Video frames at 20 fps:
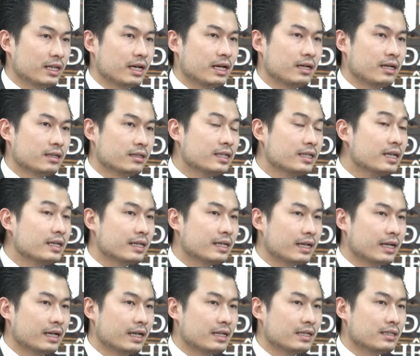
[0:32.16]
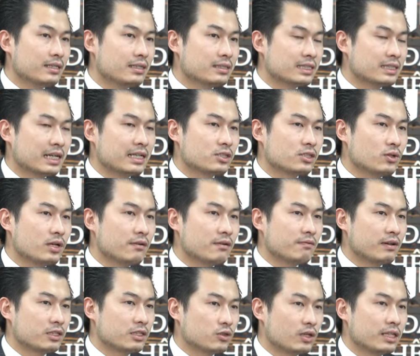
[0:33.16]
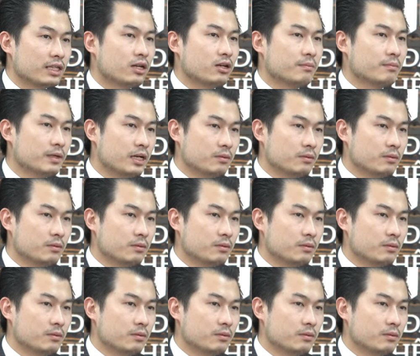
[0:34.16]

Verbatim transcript: chính là thiết kế, rà soát và soạn thảo hợp